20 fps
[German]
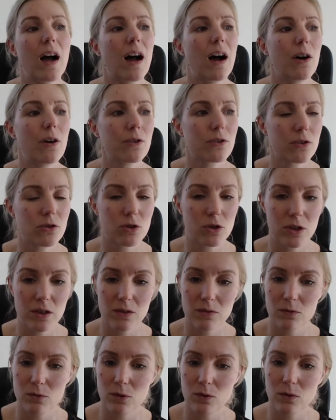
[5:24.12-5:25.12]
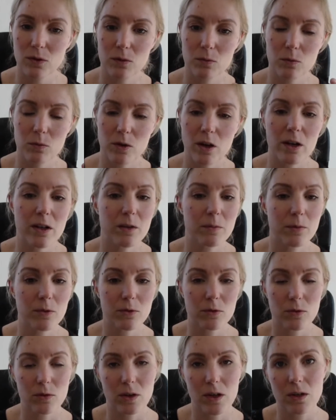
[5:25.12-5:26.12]
ausgeschieden wird, was bei einigen
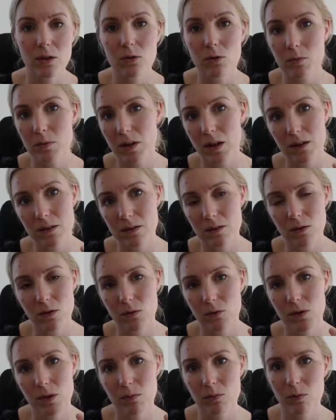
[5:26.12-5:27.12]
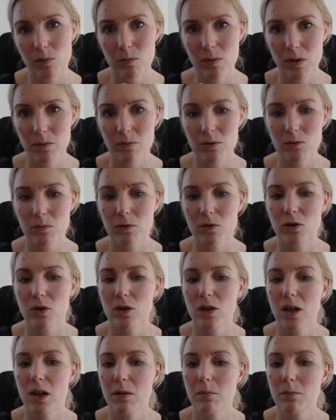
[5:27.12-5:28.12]
Östrogendominanzen oft ein Problem ist mit
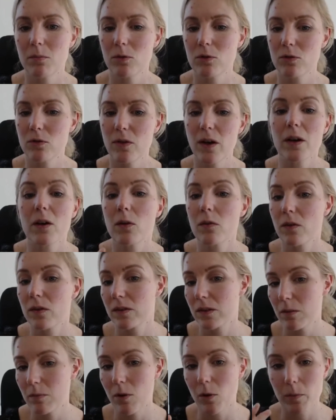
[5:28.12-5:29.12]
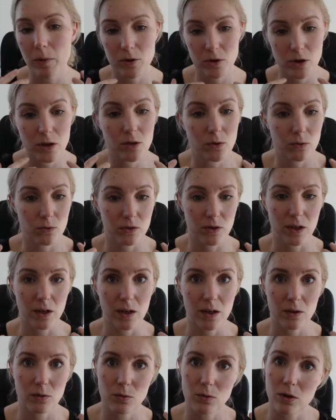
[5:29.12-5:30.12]
Ödemen und so weiter und was eben auch bei
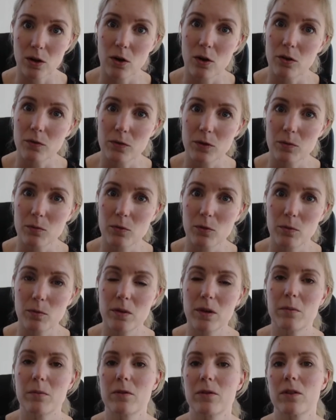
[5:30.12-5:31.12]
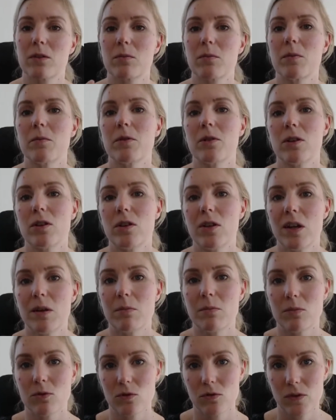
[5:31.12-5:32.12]
Schilddrüsenerkrankungen der häufig ein Problem ist, dass man mit
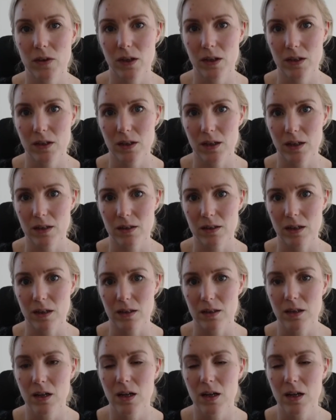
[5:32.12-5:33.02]
Ödemen Schwierigkeiten hat.